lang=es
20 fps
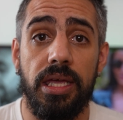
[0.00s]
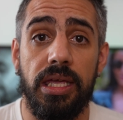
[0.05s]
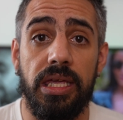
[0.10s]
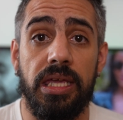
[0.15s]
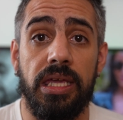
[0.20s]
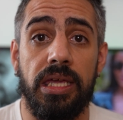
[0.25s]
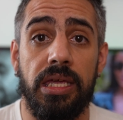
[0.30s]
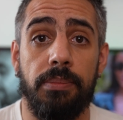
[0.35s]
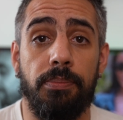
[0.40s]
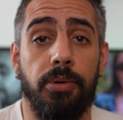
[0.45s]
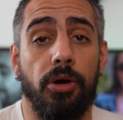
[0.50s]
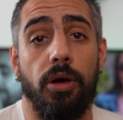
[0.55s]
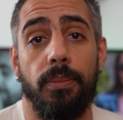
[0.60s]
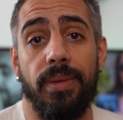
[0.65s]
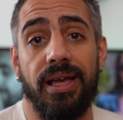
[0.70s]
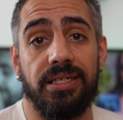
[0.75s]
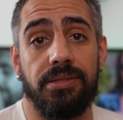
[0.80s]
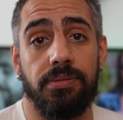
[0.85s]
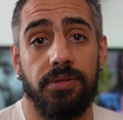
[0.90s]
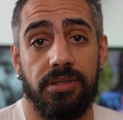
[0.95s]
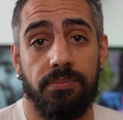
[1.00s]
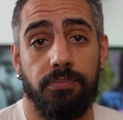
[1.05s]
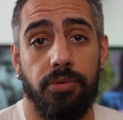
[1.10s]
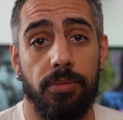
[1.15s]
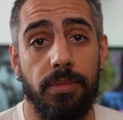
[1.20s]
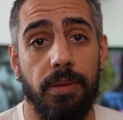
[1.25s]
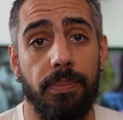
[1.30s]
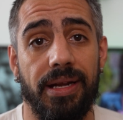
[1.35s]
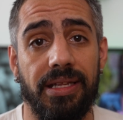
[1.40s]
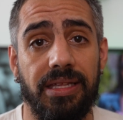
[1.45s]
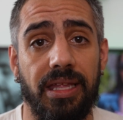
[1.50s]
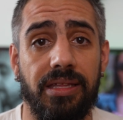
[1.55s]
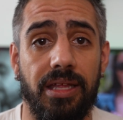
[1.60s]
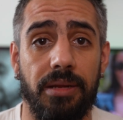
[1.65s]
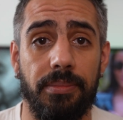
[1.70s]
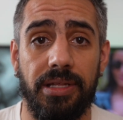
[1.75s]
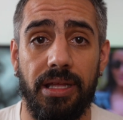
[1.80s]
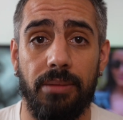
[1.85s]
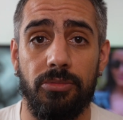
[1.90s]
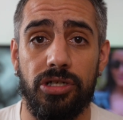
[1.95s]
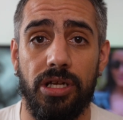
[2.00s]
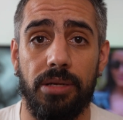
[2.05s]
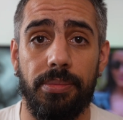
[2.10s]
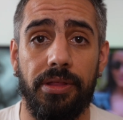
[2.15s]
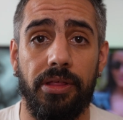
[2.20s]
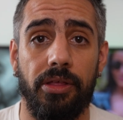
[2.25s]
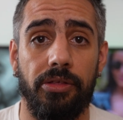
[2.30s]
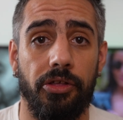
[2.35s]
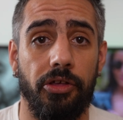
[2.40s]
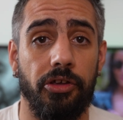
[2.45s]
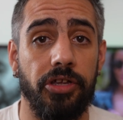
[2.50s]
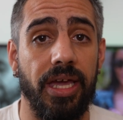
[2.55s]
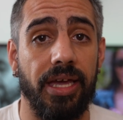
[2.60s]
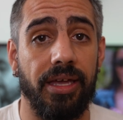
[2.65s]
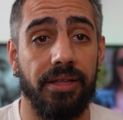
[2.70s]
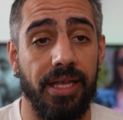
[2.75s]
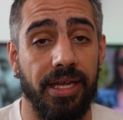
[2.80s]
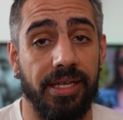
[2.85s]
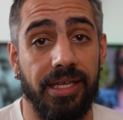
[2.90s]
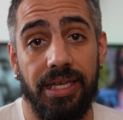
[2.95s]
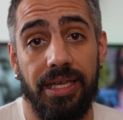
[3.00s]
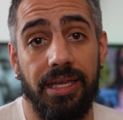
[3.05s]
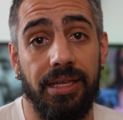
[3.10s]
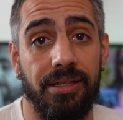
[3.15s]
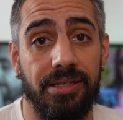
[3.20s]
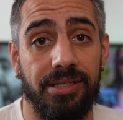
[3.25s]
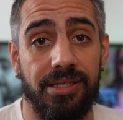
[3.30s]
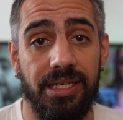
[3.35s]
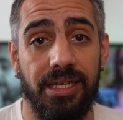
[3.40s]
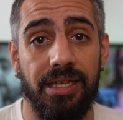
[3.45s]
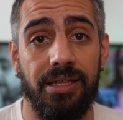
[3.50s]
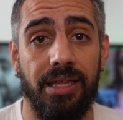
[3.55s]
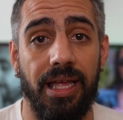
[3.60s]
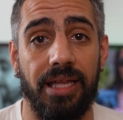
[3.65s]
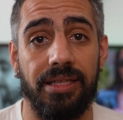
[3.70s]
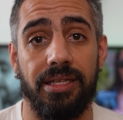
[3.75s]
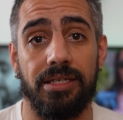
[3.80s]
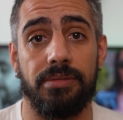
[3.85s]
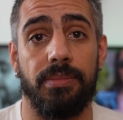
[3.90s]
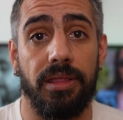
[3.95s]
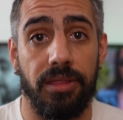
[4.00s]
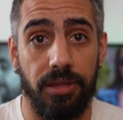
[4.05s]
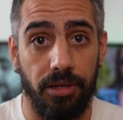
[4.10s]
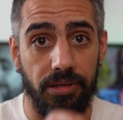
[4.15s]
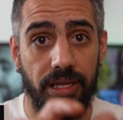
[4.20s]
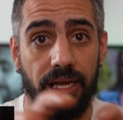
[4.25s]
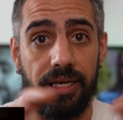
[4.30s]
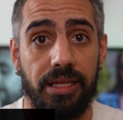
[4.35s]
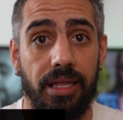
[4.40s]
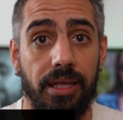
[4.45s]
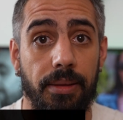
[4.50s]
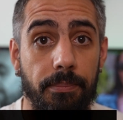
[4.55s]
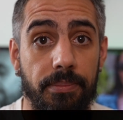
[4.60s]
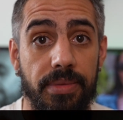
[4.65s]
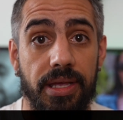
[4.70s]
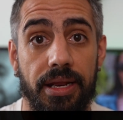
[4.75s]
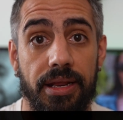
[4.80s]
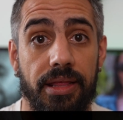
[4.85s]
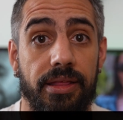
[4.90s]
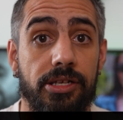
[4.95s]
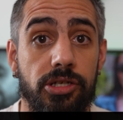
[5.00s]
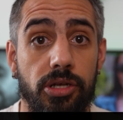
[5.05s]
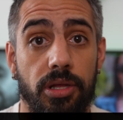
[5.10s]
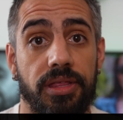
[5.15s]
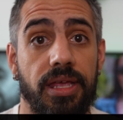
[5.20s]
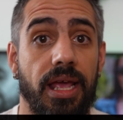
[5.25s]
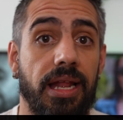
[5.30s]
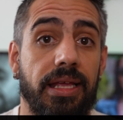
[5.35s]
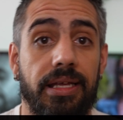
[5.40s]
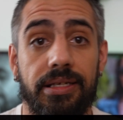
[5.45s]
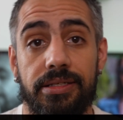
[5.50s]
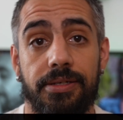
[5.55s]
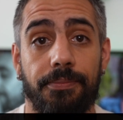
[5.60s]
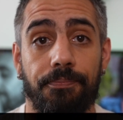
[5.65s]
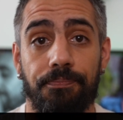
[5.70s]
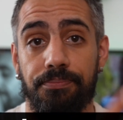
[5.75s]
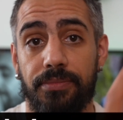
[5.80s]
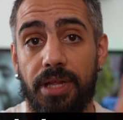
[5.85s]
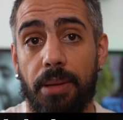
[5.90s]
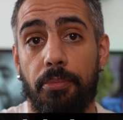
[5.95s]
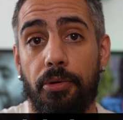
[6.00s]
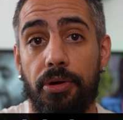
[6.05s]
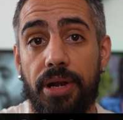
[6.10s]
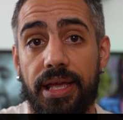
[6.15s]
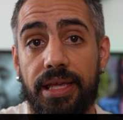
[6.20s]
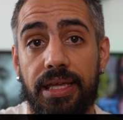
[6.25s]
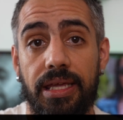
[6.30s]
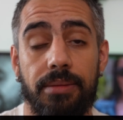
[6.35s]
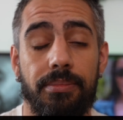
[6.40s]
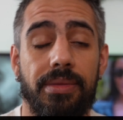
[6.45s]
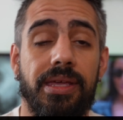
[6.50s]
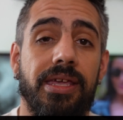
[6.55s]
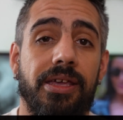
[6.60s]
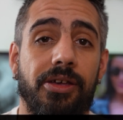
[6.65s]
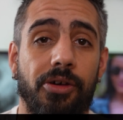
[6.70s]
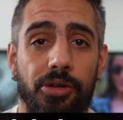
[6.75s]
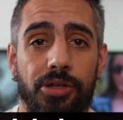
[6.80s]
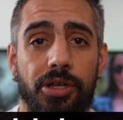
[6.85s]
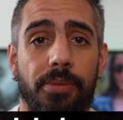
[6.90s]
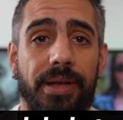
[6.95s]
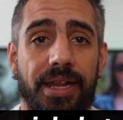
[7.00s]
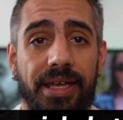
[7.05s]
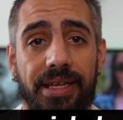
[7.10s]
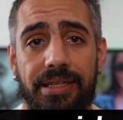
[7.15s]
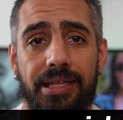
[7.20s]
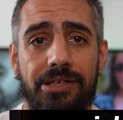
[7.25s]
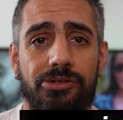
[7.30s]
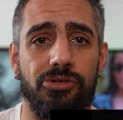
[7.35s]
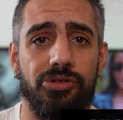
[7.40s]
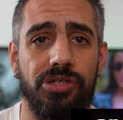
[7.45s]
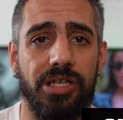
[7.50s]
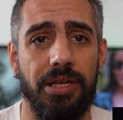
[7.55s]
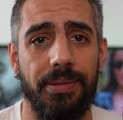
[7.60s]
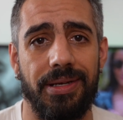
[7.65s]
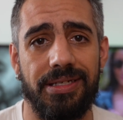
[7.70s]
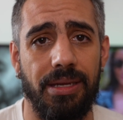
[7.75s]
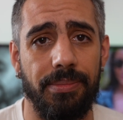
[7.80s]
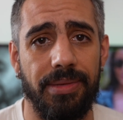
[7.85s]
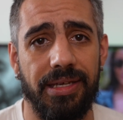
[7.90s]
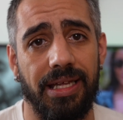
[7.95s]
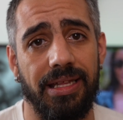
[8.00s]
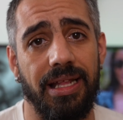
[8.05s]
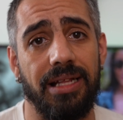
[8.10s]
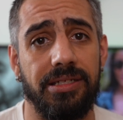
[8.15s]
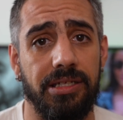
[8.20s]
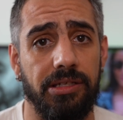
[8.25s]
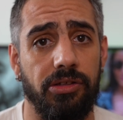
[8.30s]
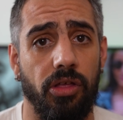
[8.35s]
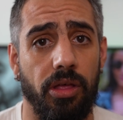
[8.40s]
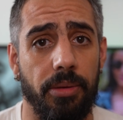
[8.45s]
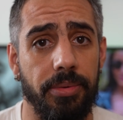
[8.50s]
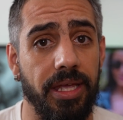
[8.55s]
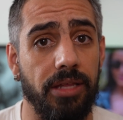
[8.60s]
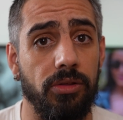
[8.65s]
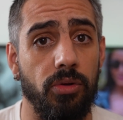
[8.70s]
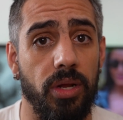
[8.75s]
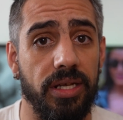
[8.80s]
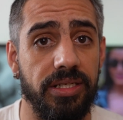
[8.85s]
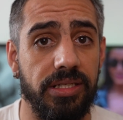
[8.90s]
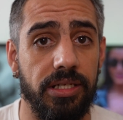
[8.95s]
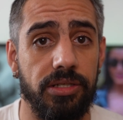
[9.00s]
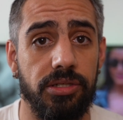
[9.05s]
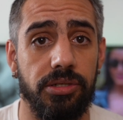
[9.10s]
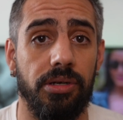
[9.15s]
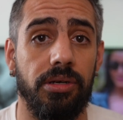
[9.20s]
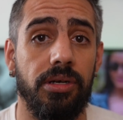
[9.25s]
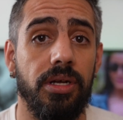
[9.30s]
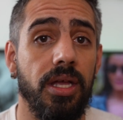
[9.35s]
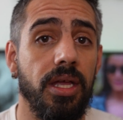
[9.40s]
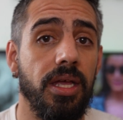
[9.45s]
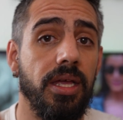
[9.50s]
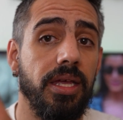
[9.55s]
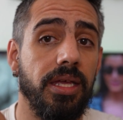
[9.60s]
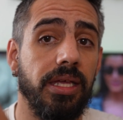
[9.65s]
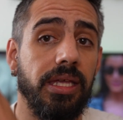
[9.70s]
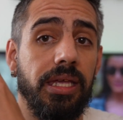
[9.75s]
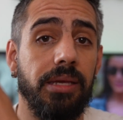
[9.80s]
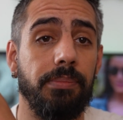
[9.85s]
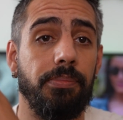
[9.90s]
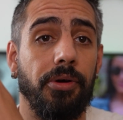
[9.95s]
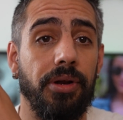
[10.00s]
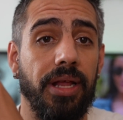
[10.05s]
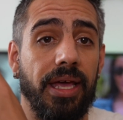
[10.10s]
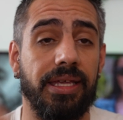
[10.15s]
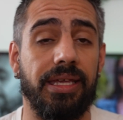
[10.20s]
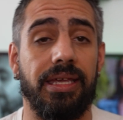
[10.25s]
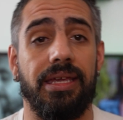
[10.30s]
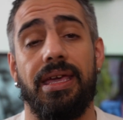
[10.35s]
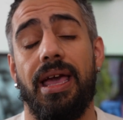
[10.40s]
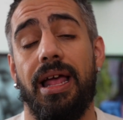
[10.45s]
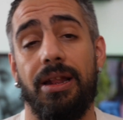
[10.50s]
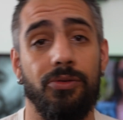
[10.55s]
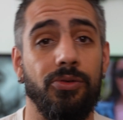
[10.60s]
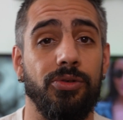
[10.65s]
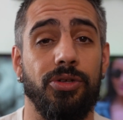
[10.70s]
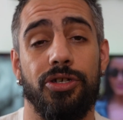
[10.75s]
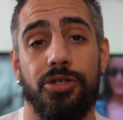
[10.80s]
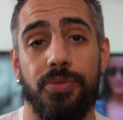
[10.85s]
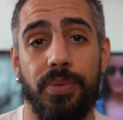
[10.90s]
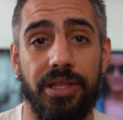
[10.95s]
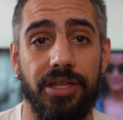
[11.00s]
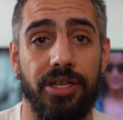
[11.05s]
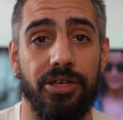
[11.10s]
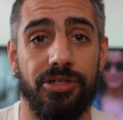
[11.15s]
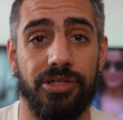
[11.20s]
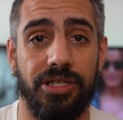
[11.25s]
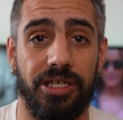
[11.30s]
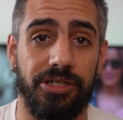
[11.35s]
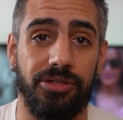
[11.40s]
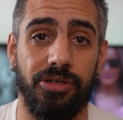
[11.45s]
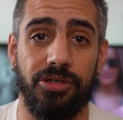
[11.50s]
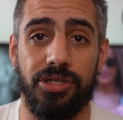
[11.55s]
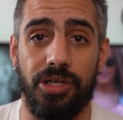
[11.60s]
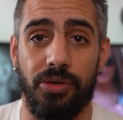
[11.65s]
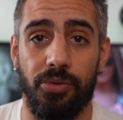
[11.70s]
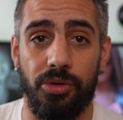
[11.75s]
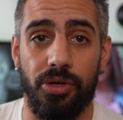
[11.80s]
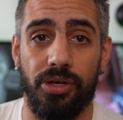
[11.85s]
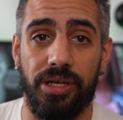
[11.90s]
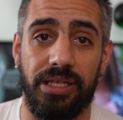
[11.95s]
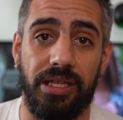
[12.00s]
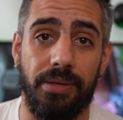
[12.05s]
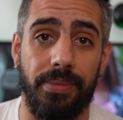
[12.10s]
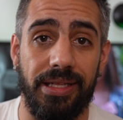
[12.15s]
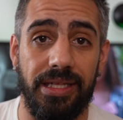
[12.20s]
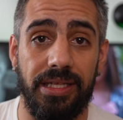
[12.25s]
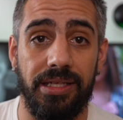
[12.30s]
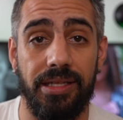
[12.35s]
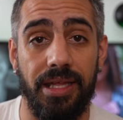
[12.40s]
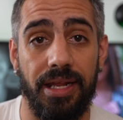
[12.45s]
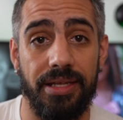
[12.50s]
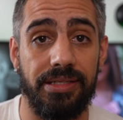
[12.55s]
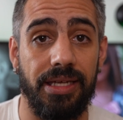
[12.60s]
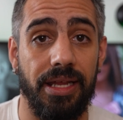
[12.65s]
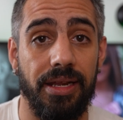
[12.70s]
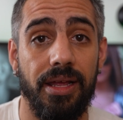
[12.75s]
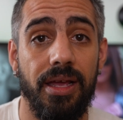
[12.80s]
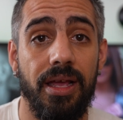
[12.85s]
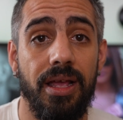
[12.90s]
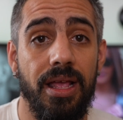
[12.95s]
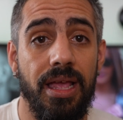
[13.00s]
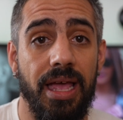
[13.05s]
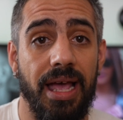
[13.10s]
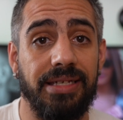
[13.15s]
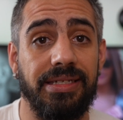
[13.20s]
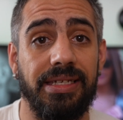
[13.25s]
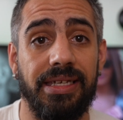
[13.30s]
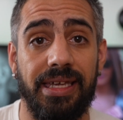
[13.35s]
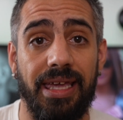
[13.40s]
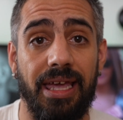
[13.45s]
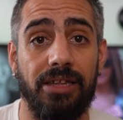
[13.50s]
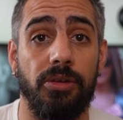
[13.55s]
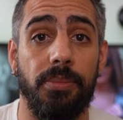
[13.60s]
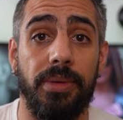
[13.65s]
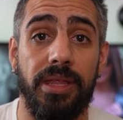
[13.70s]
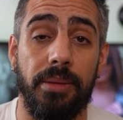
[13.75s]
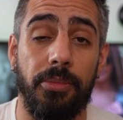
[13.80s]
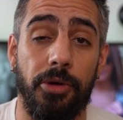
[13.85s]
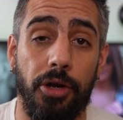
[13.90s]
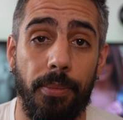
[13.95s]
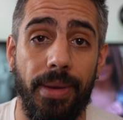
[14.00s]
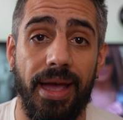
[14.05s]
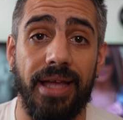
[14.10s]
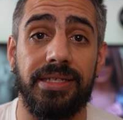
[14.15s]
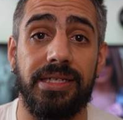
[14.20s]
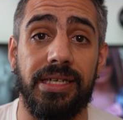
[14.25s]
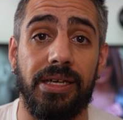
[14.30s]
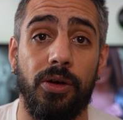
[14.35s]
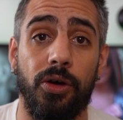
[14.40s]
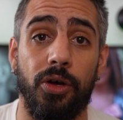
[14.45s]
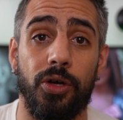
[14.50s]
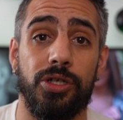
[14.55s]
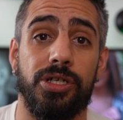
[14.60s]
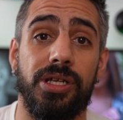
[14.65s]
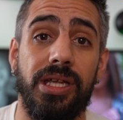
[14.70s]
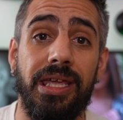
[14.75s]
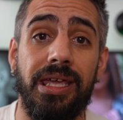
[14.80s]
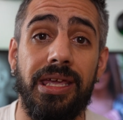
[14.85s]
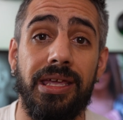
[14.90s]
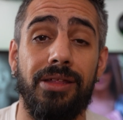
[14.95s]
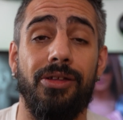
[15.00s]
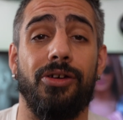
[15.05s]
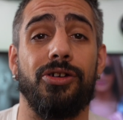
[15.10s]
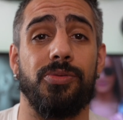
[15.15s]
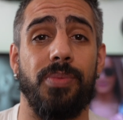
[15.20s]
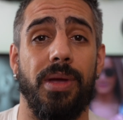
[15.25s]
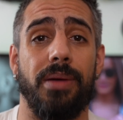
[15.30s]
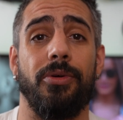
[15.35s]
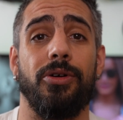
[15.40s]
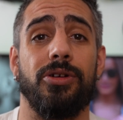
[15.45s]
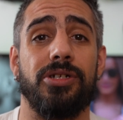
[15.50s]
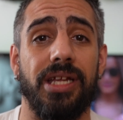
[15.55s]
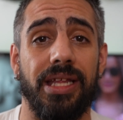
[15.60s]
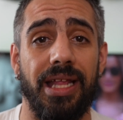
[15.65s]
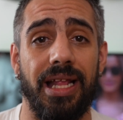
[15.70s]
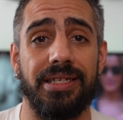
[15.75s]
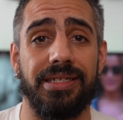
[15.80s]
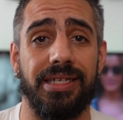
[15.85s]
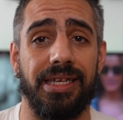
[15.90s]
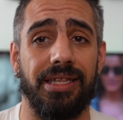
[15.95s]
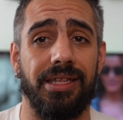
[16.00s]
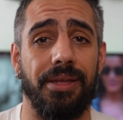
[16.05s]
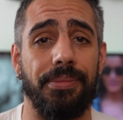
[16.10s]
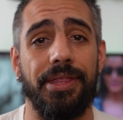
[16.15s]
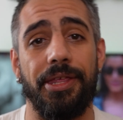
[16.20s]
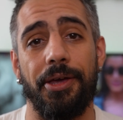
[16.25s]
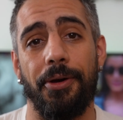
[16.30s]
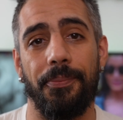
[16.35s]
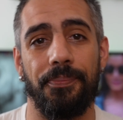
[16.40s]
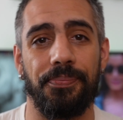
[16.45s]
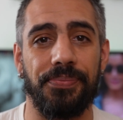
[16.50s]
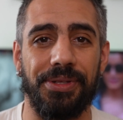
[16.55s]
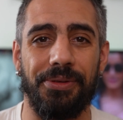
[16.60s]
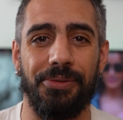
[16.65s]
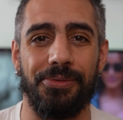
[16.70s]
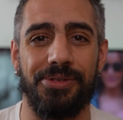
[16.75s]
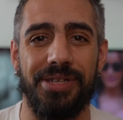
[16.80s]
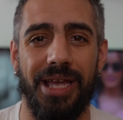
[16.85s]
Y poco más, por mi parte terminamos el vídeo de hoy aquí sin antes mencionarte mis redes sociales por aquí mi icono para que te suscribas a mi canal si todavía no lo has hecho y por aquí algunos vídeos que estoy seguro que te van a interesar. Así que ya no me demoro más chicos y nos vemos en el siguiente vídeo. Un